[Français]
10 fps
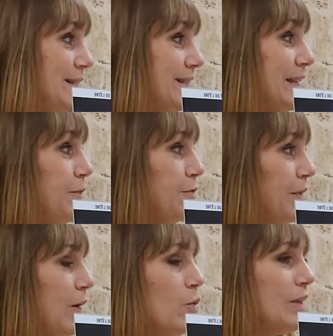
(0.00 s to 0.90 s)
Ce qui
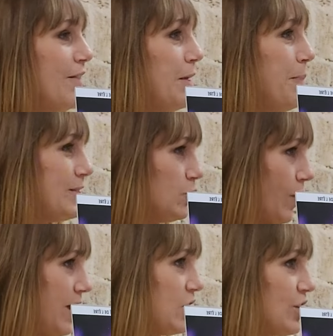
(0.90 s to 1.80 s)
fait qu'on ne travaille pas
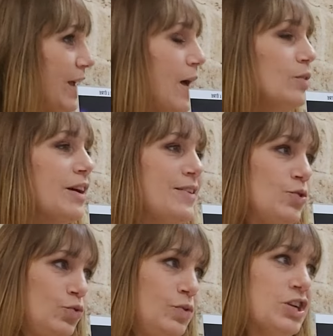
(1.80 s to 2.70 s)
sur un chakra, on travaille
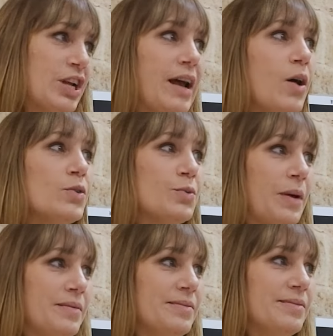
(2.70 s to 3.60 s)
sur tous les chakras en
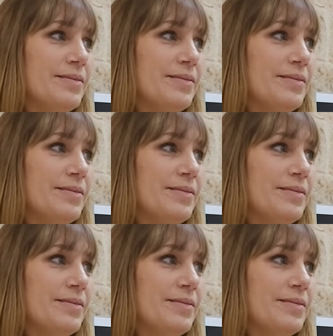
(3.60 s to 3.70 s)
soins.